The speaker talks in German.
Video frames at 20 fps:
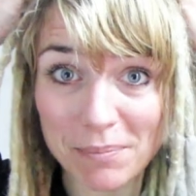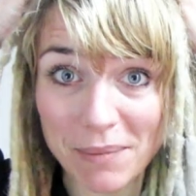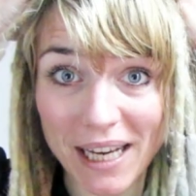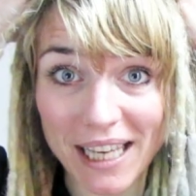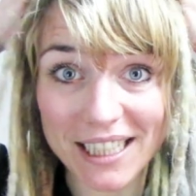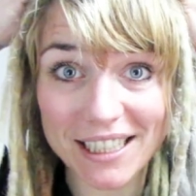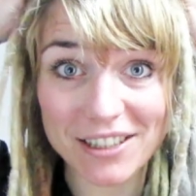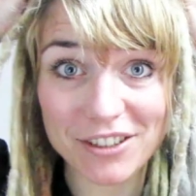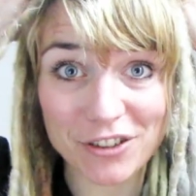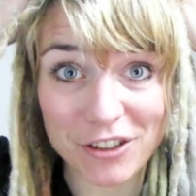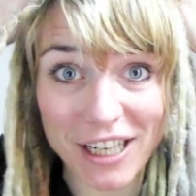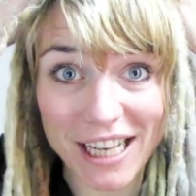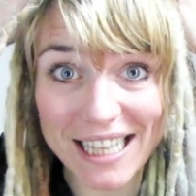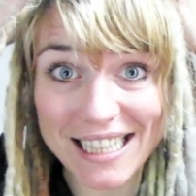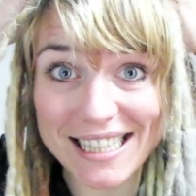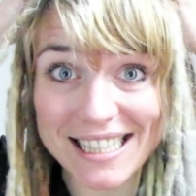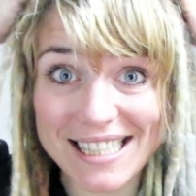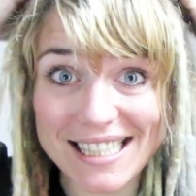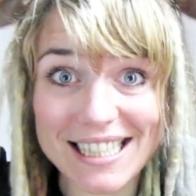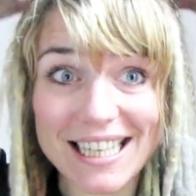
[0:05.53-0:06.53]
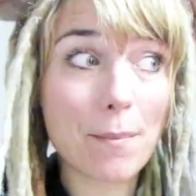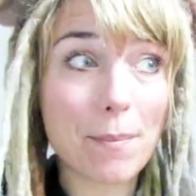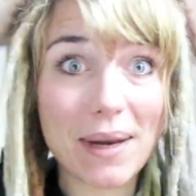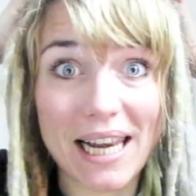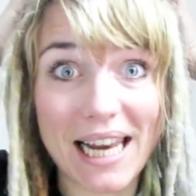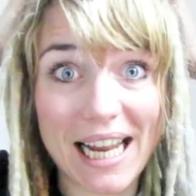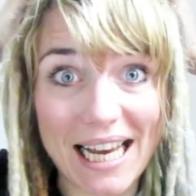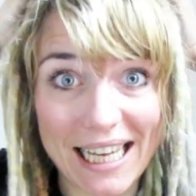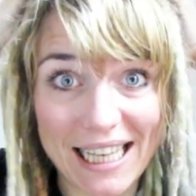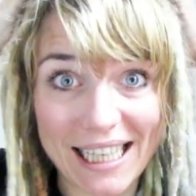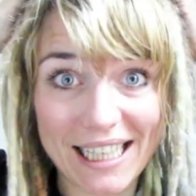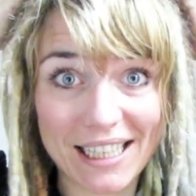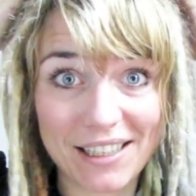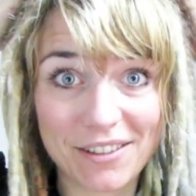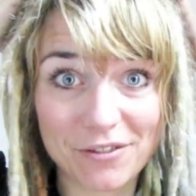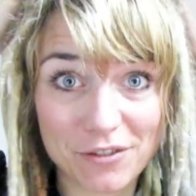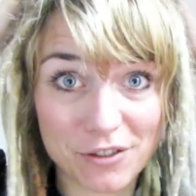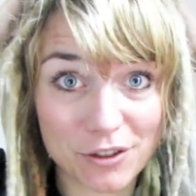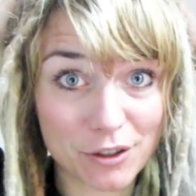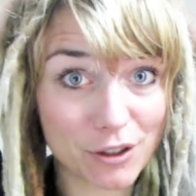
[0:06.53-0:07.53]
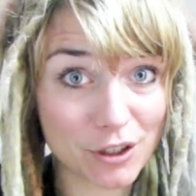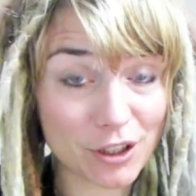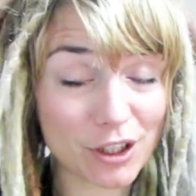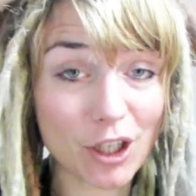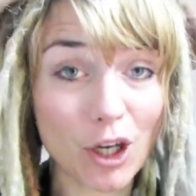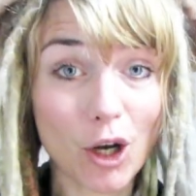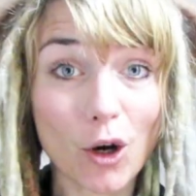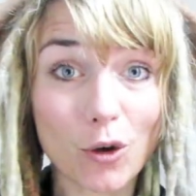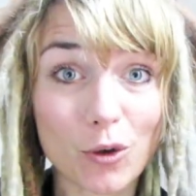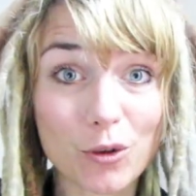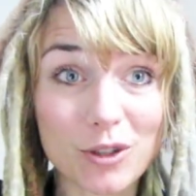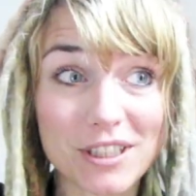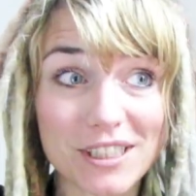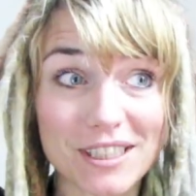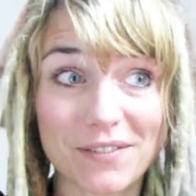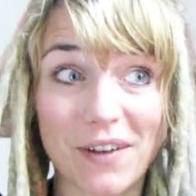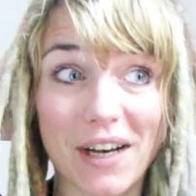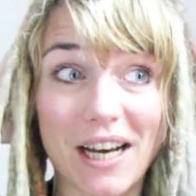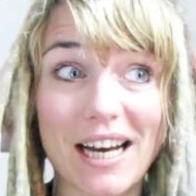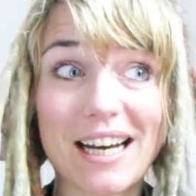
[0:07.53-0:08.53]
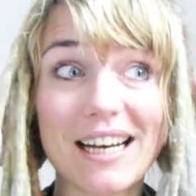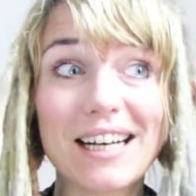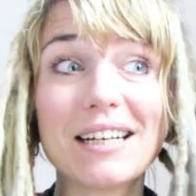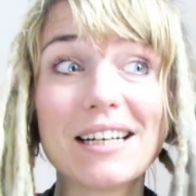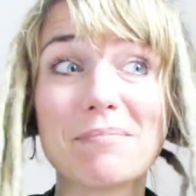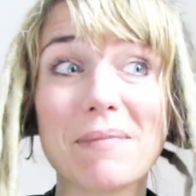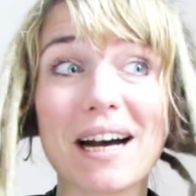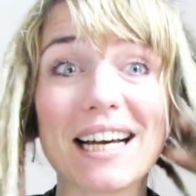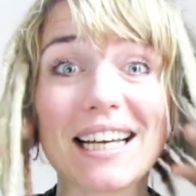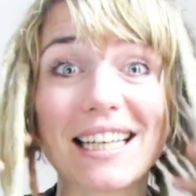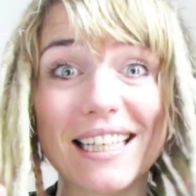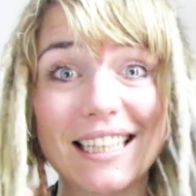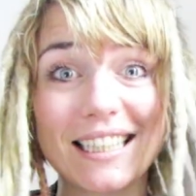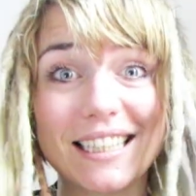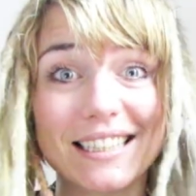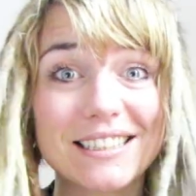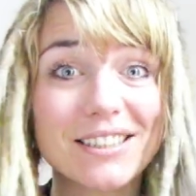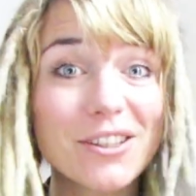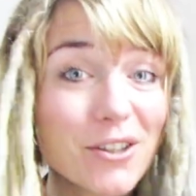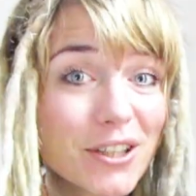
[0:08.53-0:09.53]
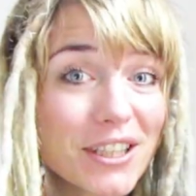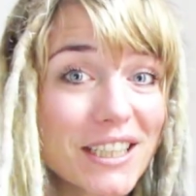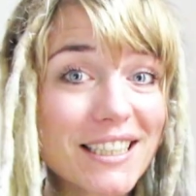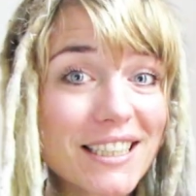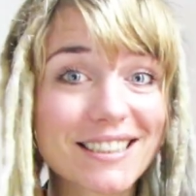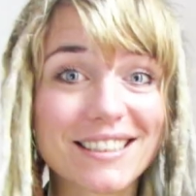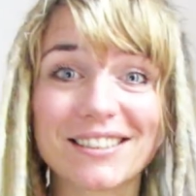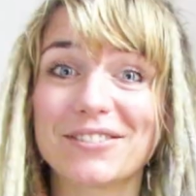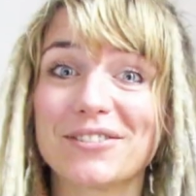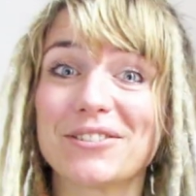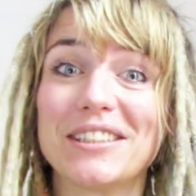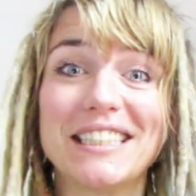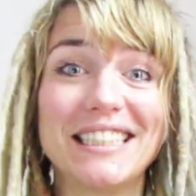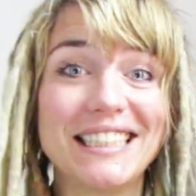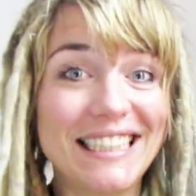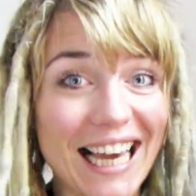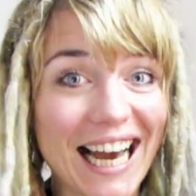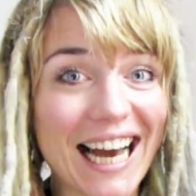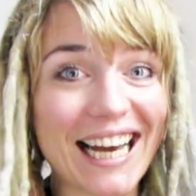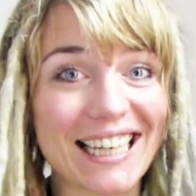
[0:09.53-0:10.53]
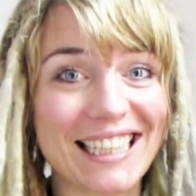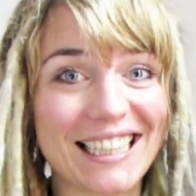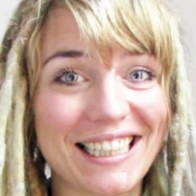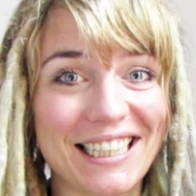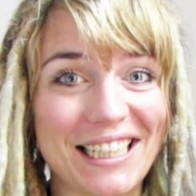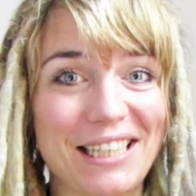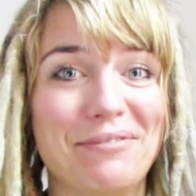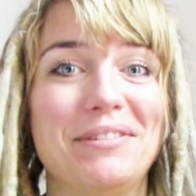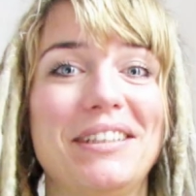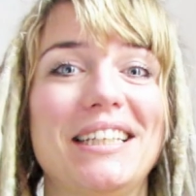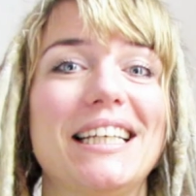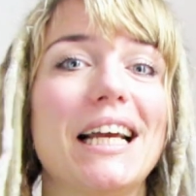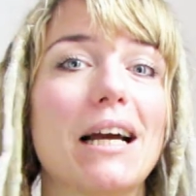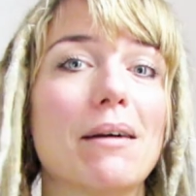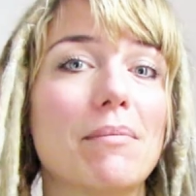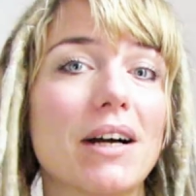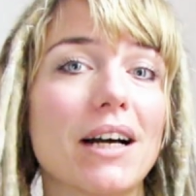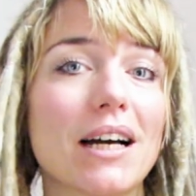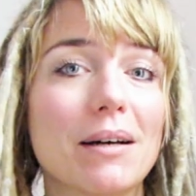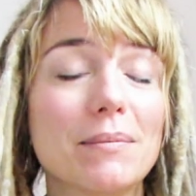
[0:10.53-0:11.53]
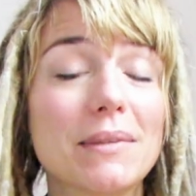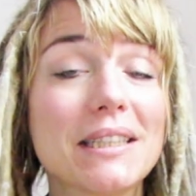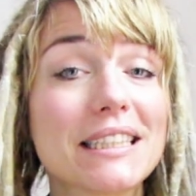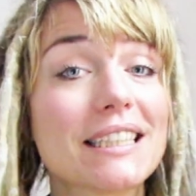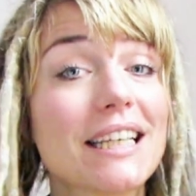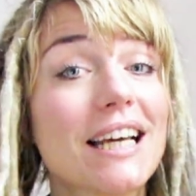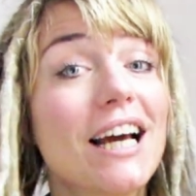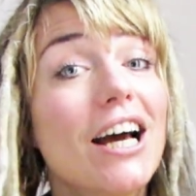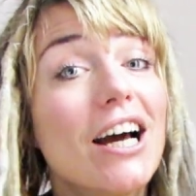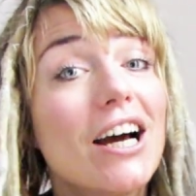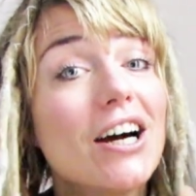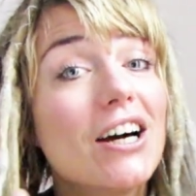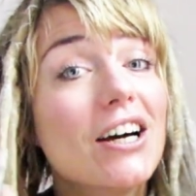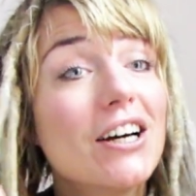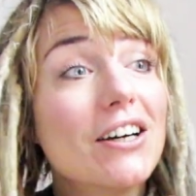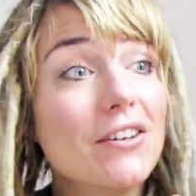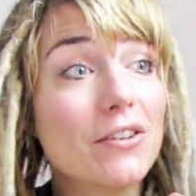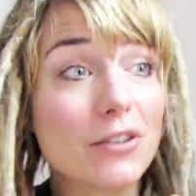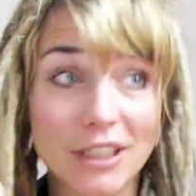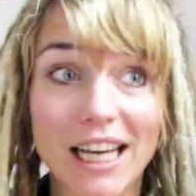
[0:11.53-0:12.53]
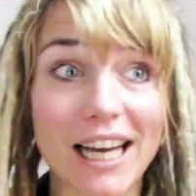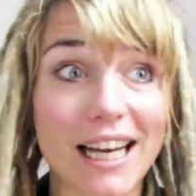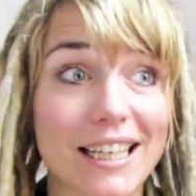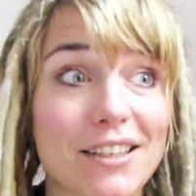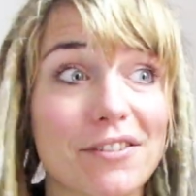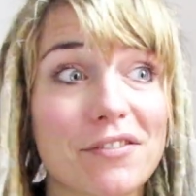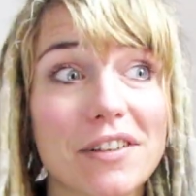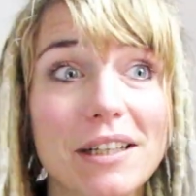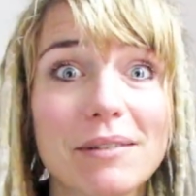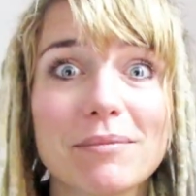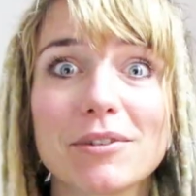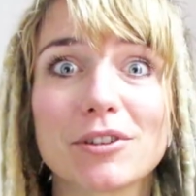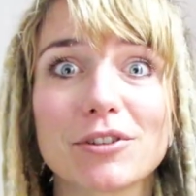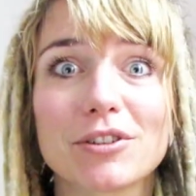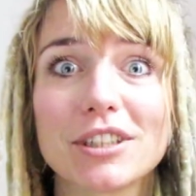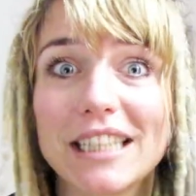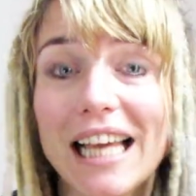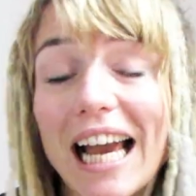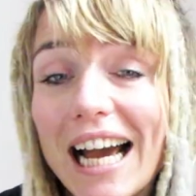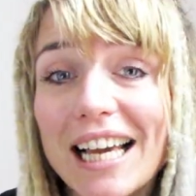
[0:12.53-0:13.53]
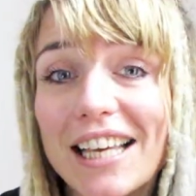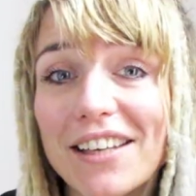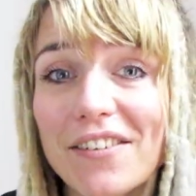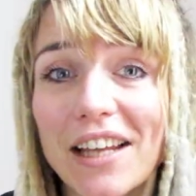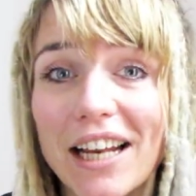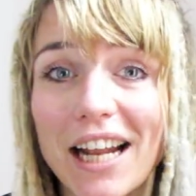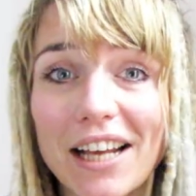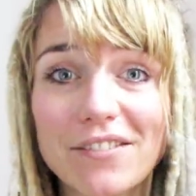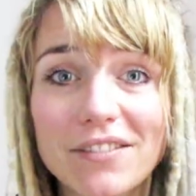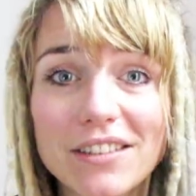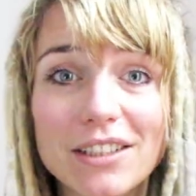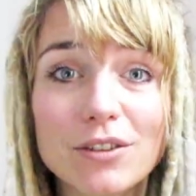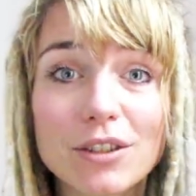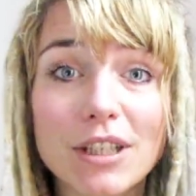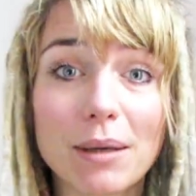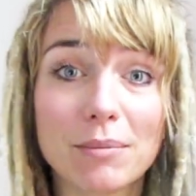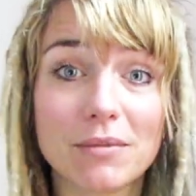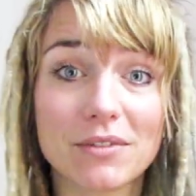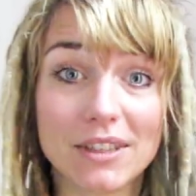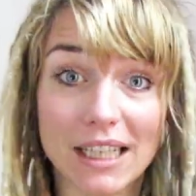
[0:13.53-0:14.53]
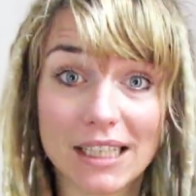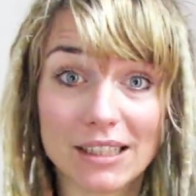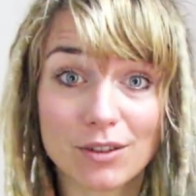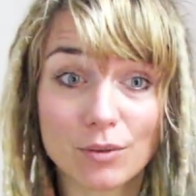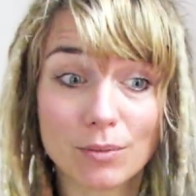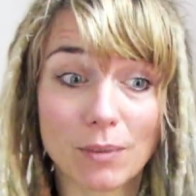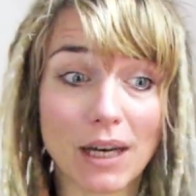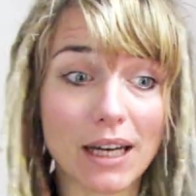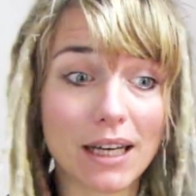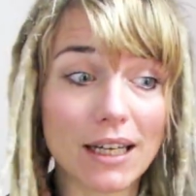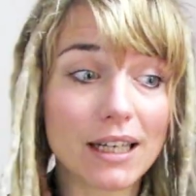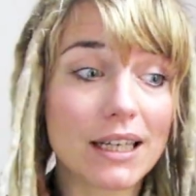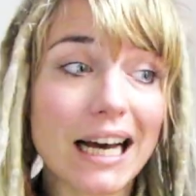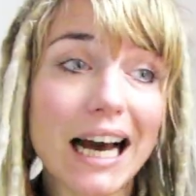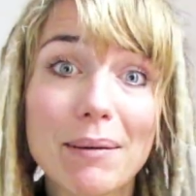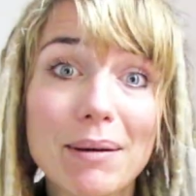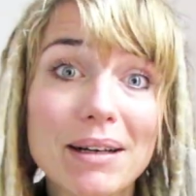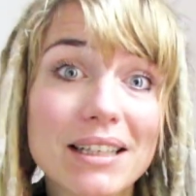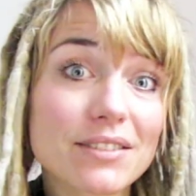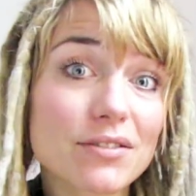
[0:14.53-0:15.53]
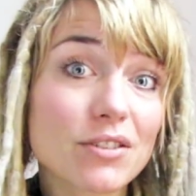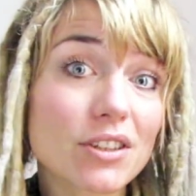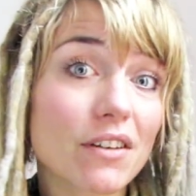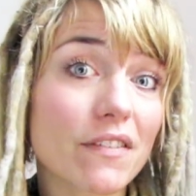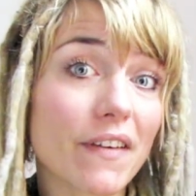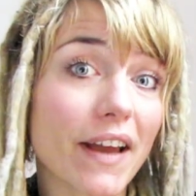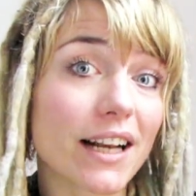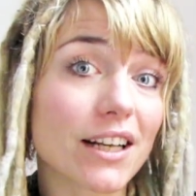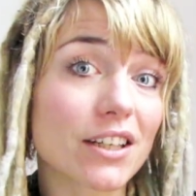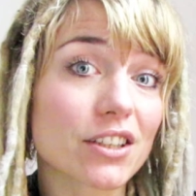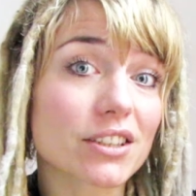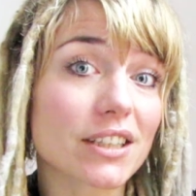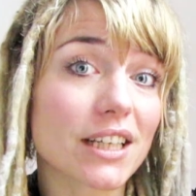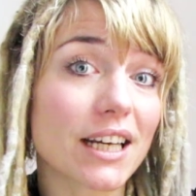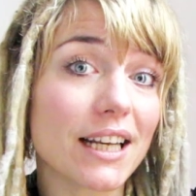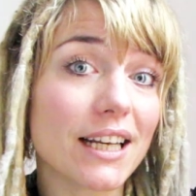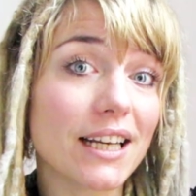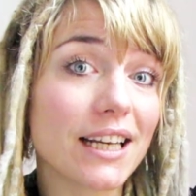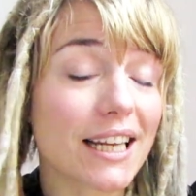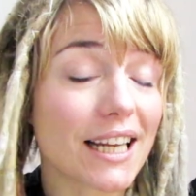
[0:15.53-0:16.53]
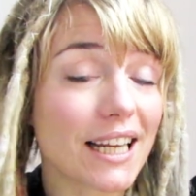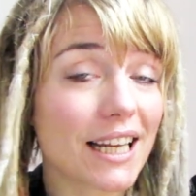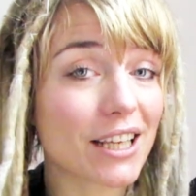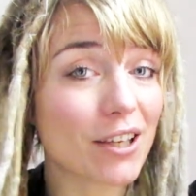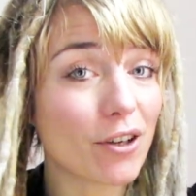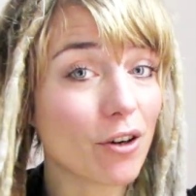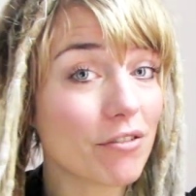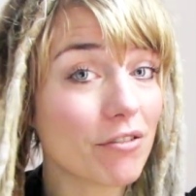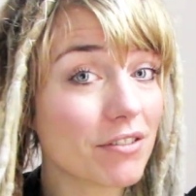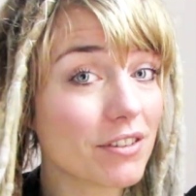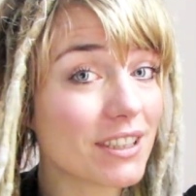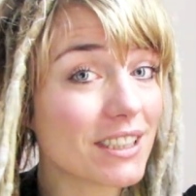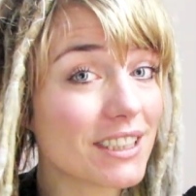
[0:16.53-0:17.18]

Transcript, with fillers: meine Dreads bleichen wird. Und zwar mache ich das heute. Und ja, ich nehme die Kamera mit. Und ja, ich filme und ja, ich werde ein Video da dazu machen, aber es wird auf Englisch sein. Ich hoffe,